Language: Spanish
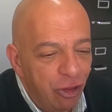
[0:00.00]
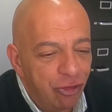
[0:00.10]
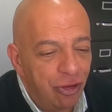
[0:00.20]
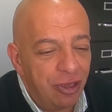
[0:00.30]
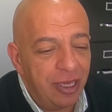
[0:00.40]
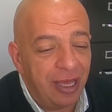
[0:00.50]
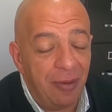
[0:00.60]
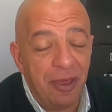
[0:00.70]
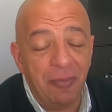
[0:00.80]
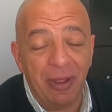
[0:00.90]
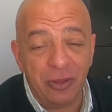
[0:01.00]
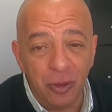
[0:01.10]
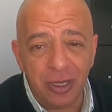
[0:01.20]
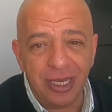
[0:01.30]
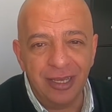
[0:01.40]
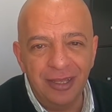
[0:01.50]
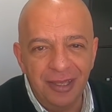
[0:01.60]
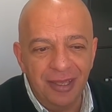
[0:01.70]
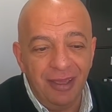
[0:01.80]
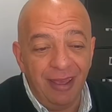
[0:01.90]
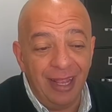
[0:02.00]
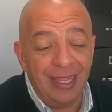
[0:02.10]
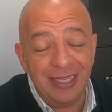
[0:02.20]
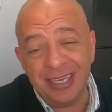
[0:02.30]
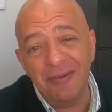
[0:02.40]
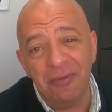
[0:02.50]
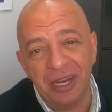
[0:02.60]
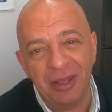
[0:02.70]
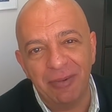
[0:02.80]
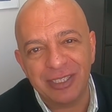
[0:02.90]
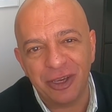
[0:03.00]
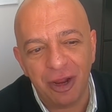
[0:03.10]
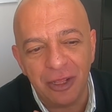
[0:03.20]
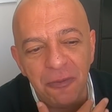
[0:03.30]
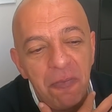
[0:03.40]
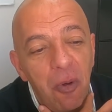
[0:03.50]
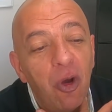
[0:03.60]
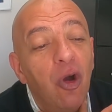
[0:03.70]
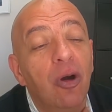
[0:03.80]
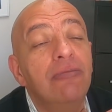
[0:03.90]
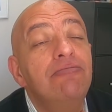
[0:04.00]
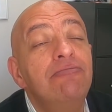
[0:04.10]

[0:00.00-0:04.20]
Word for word: Yo soy Javier Matuk, el de siempre, nada más que orando un poco